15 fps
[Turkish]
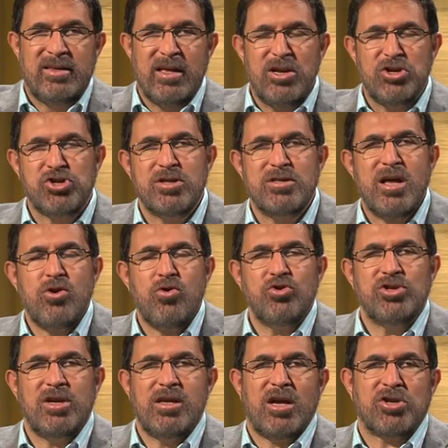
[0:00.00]
gelişinden
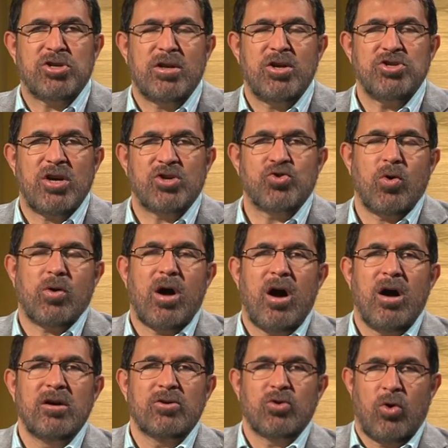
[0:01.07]
önce yaşanacak çok
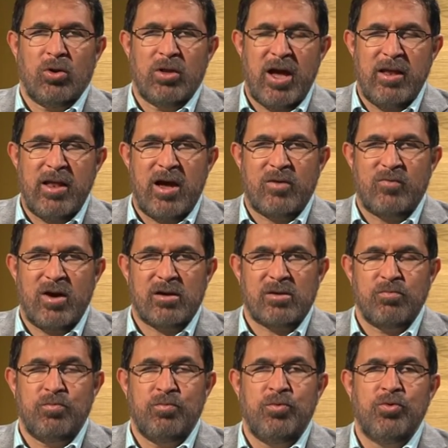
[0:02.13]
ağır olaylar var.
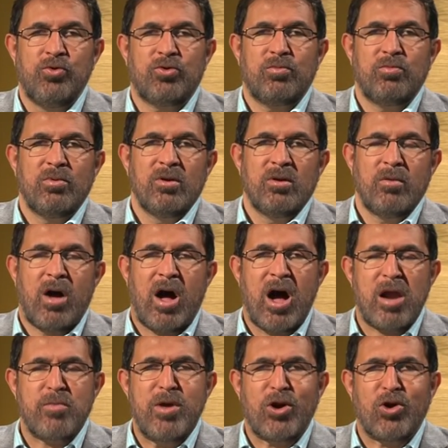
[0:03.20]
Büyük
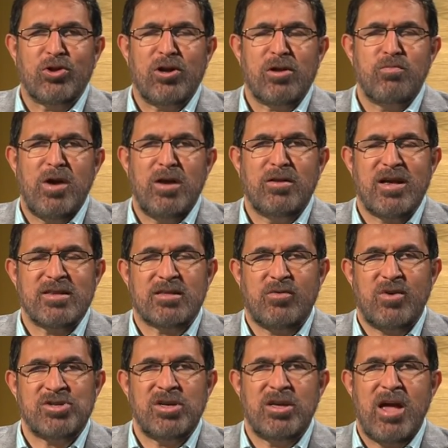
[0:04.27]
Armego'dan meydan
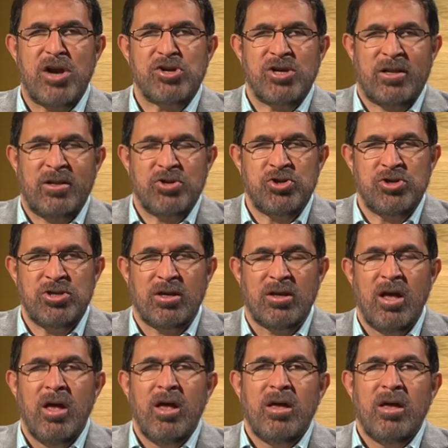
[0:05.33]
savaşı gerçekleşecek.